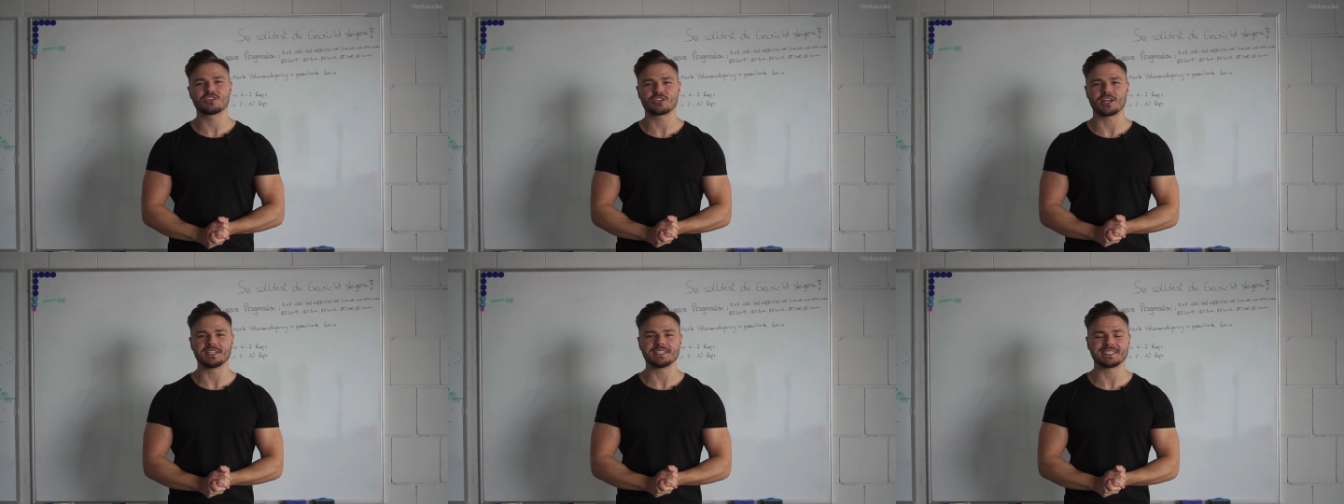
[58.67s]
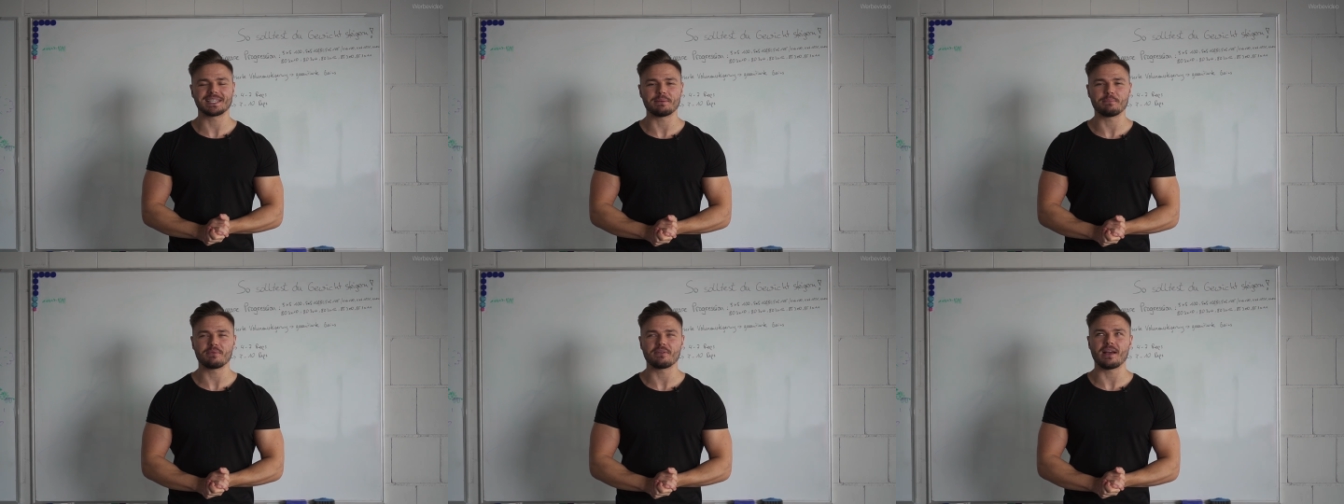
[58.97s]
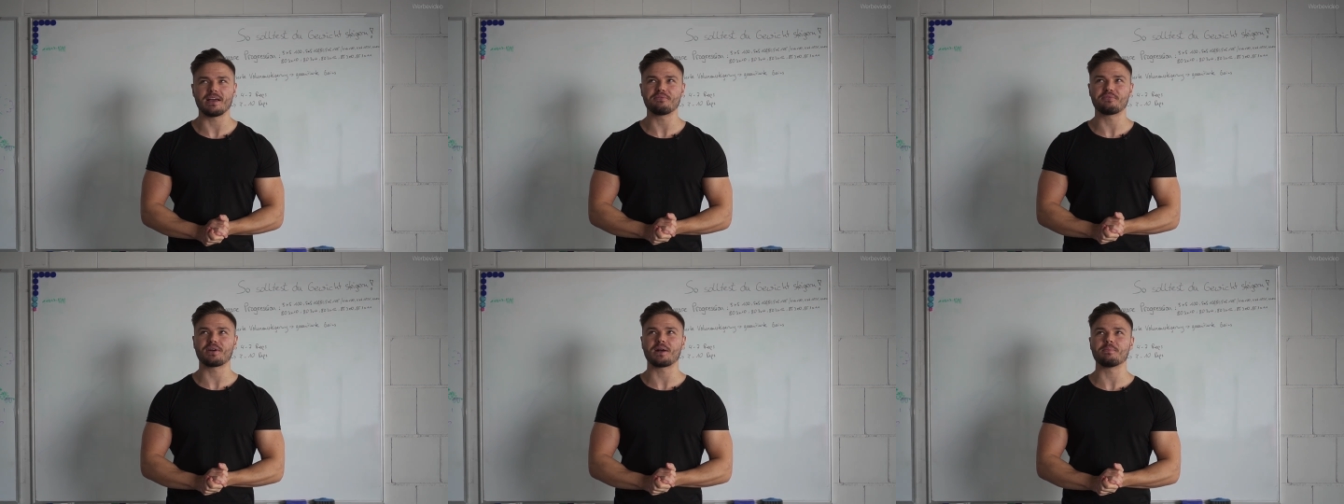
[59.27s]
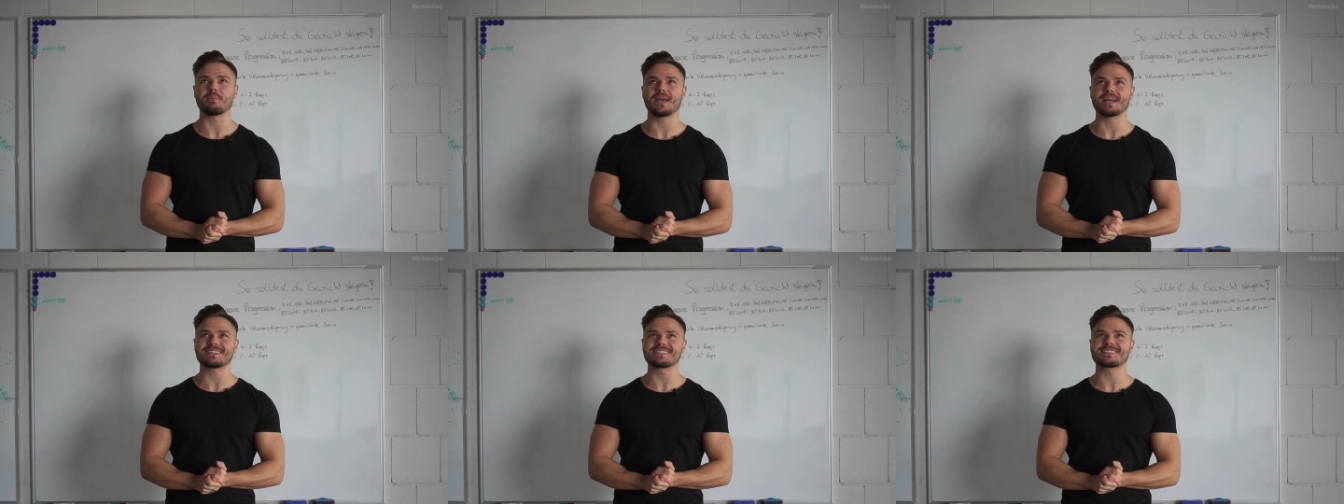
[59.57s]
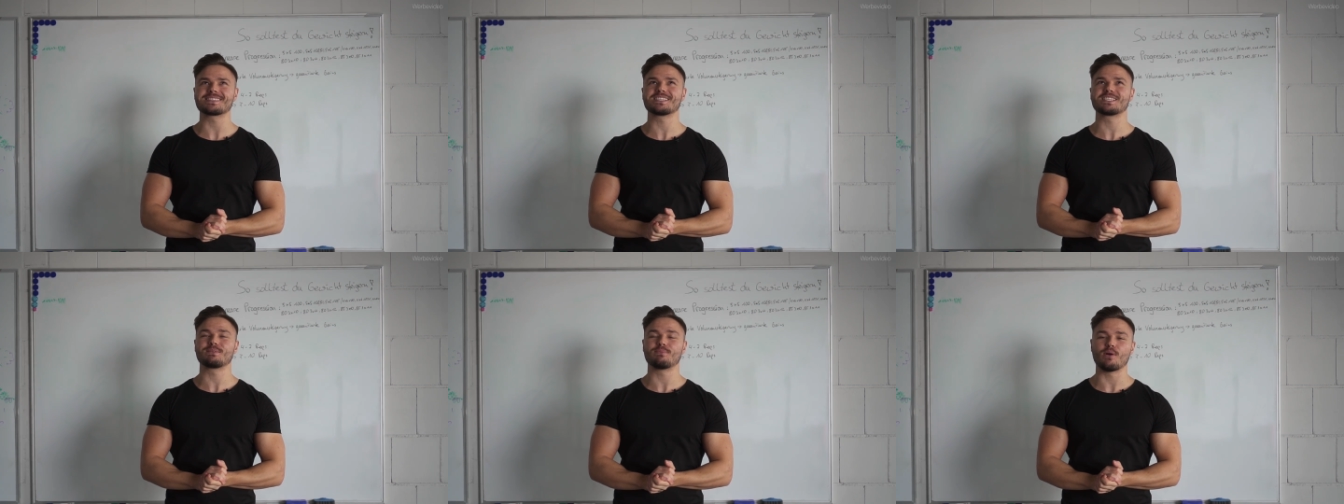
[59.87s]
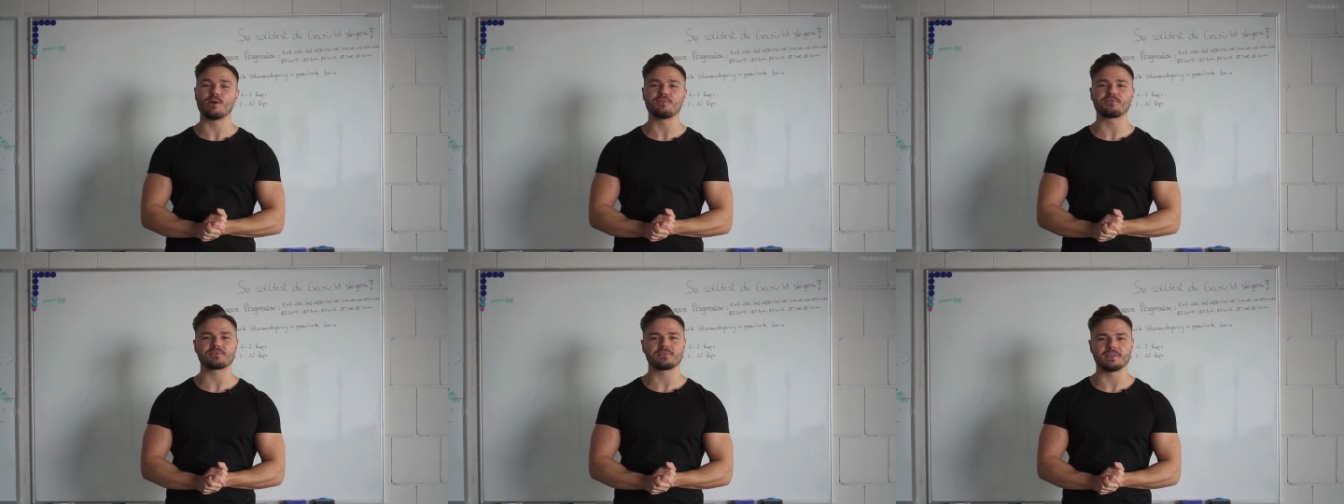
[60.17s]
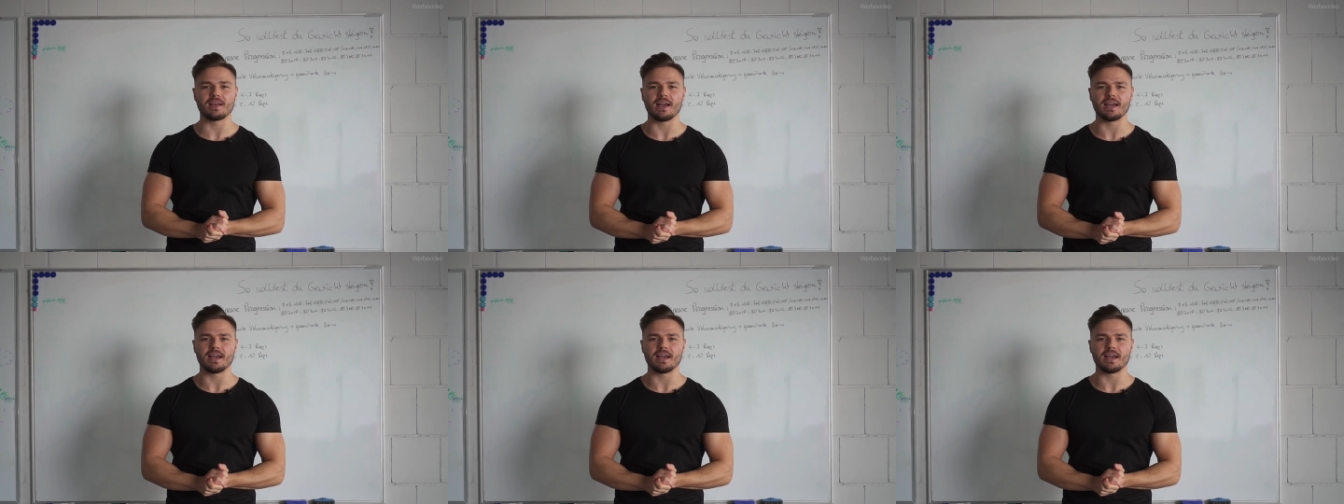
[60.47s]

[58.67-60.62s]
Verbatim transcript: schaltet einfach am 1.12.